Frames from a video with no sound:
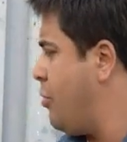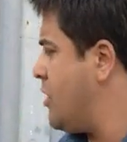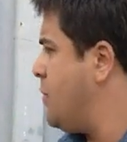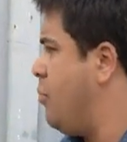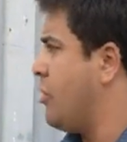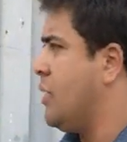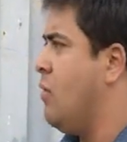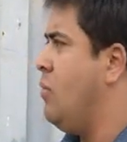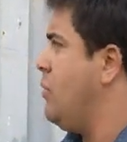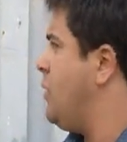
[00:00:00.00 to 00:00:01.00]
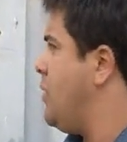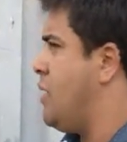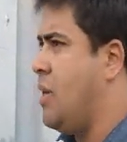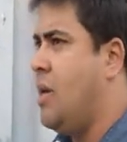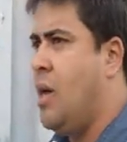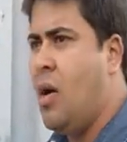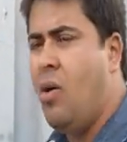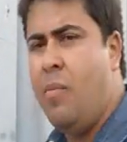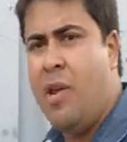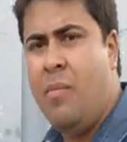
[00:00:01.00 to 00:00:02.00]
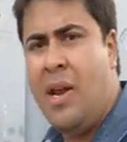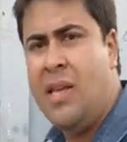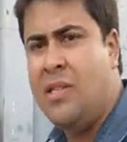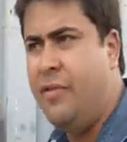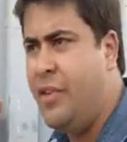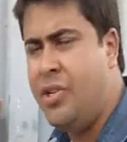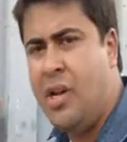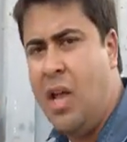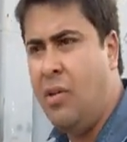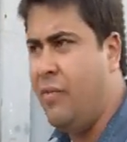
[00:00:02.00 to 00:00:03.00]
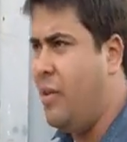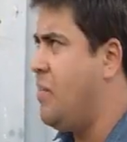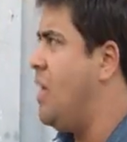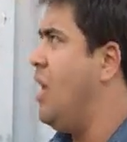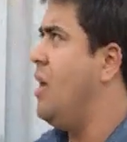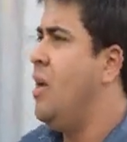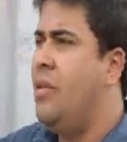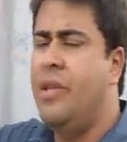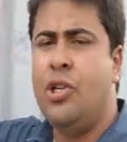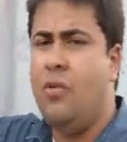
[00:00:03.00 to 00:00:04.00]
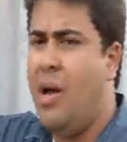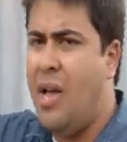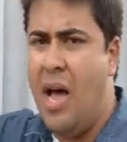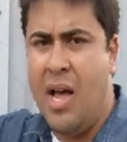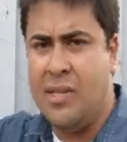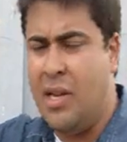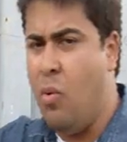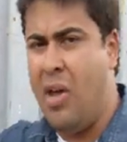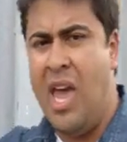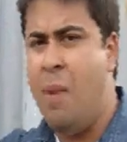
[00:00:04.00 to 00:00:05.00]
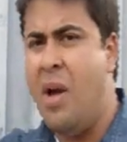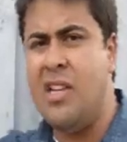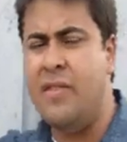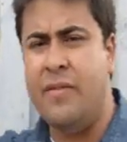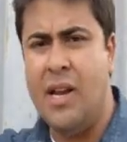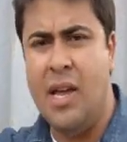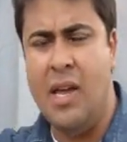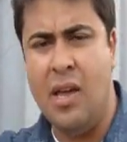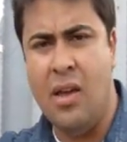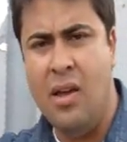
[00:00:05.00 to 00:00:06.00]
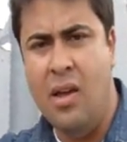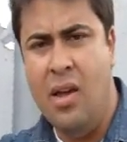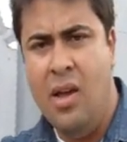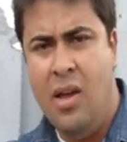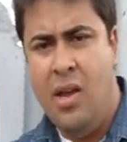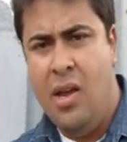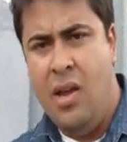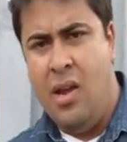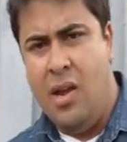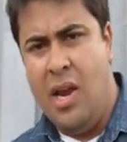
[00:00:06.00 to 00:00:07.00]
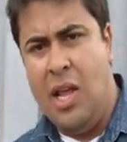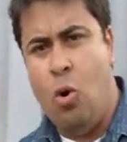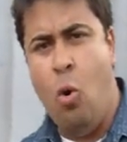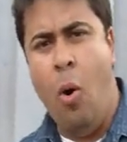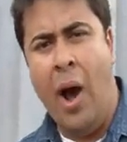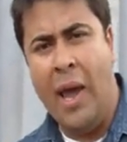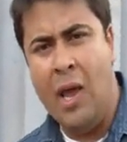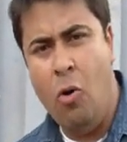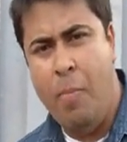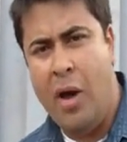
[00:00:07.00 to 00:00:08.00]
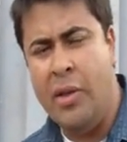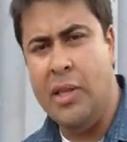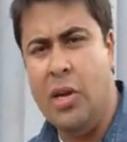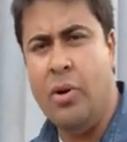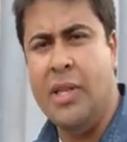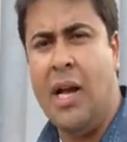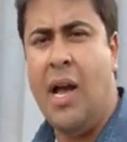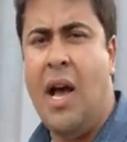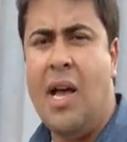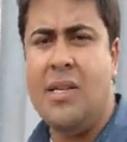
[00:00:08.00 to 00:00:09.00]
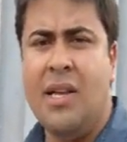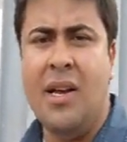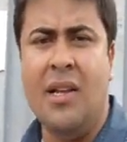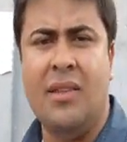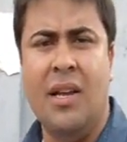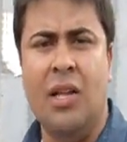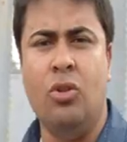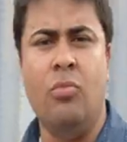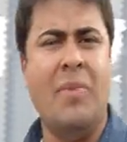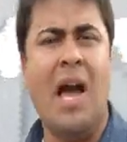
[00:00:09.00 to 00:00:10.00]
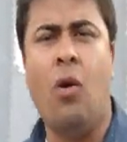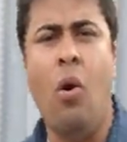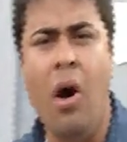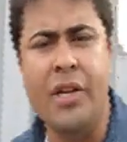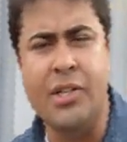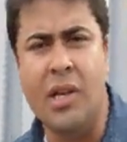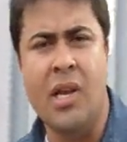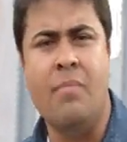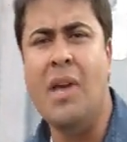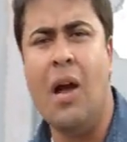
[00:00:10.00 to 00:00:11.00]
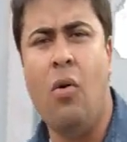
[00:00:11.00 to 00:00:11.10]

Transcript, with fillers: por esse portão que agora permanece fechado. A família deixou a casa, não quer mais viver aqui. Ele correu para o interior da casa, gritando: Me acode, me